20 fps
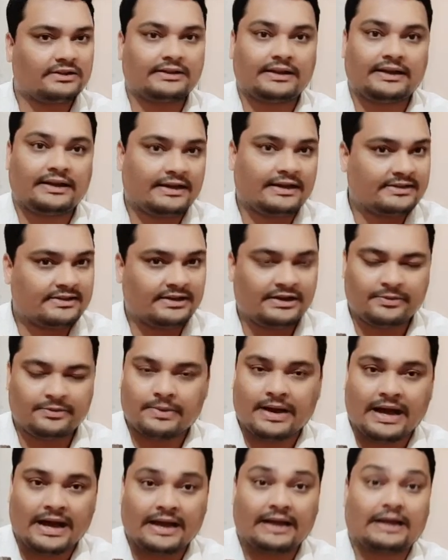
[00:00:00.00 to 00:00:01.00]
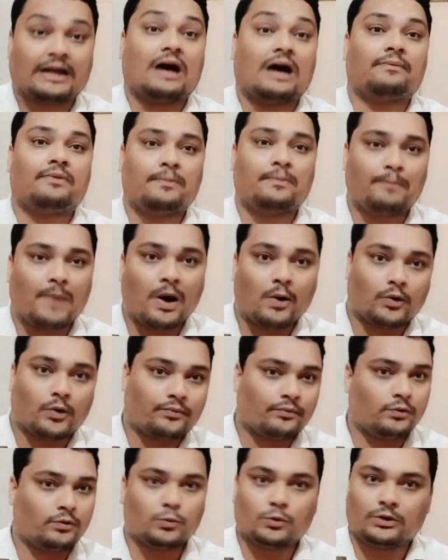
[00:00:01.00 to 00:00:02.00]
तरीके से निभाया है काफ़ी
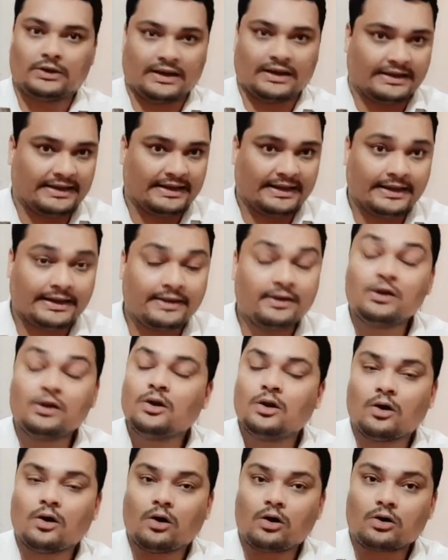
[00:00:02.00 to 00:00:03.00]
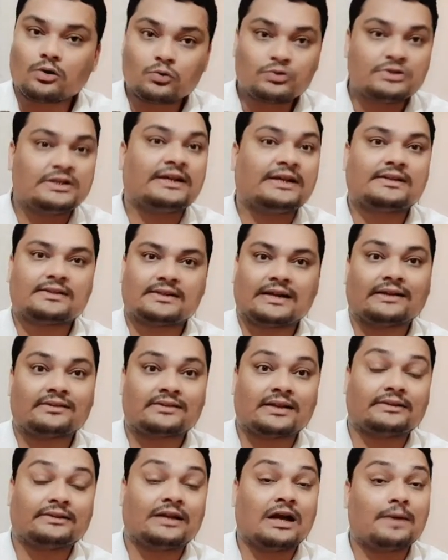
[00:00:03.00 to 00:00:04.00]
पावरफुल वो लगे हैं और उसी के साथ
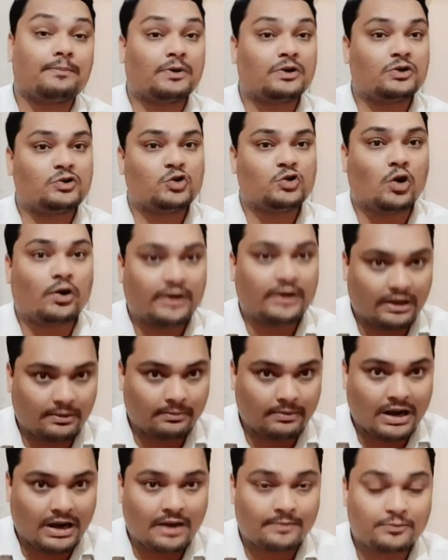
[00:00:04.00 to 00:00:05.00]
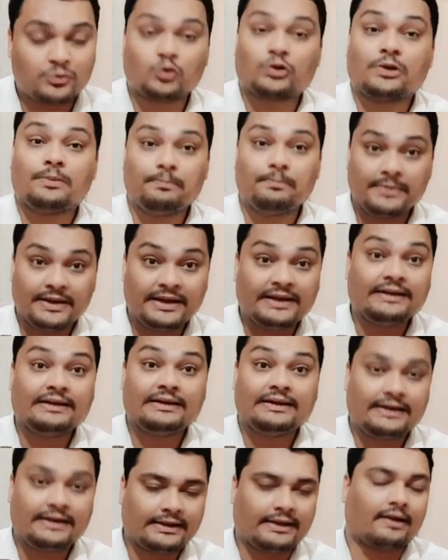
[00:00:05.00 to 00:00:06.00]
साथ यहाँ पर जॉन अब्राहम जो कि मेन
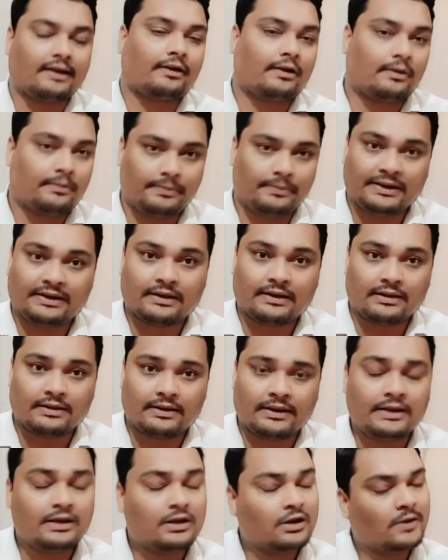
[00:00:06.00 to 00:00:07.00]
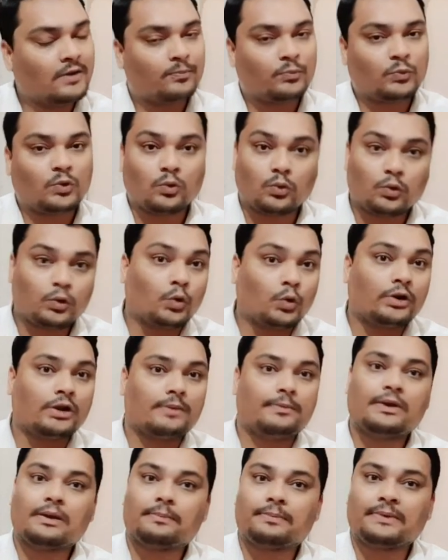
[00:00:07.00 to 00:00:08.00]
लीड कैरेक्टर प्ले कर रहे हैं तो उन्होंने
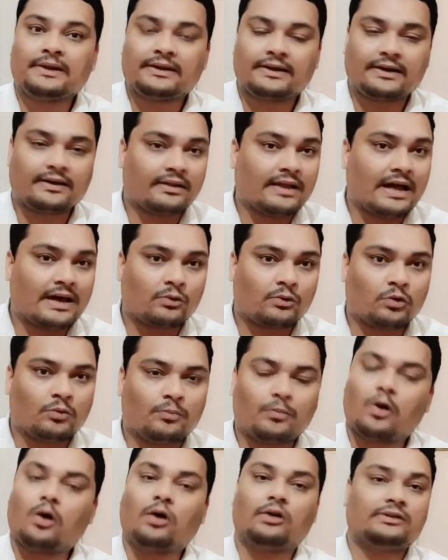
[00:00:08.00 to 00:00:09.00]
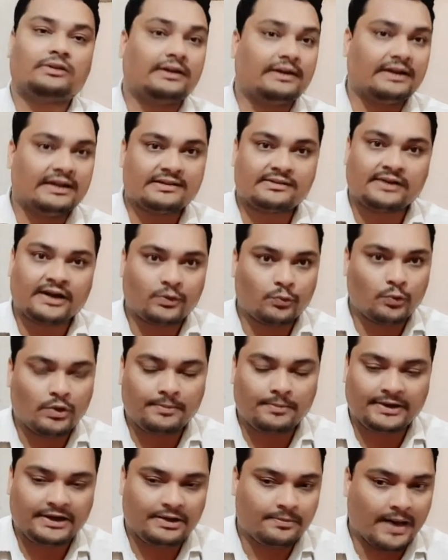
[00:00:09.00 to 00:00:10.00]
भी अपने किरदार को बहुत ही डिसेंट वे में
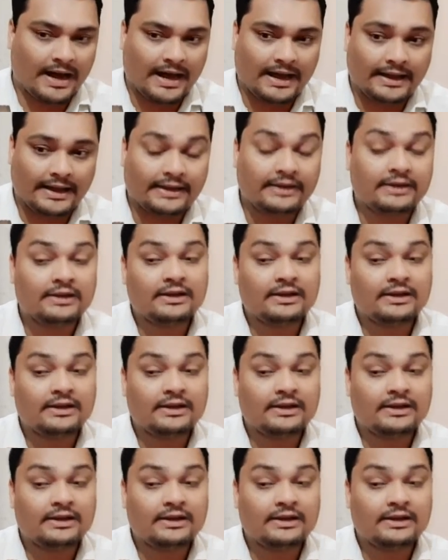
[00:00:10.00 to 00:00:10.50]
निभाया है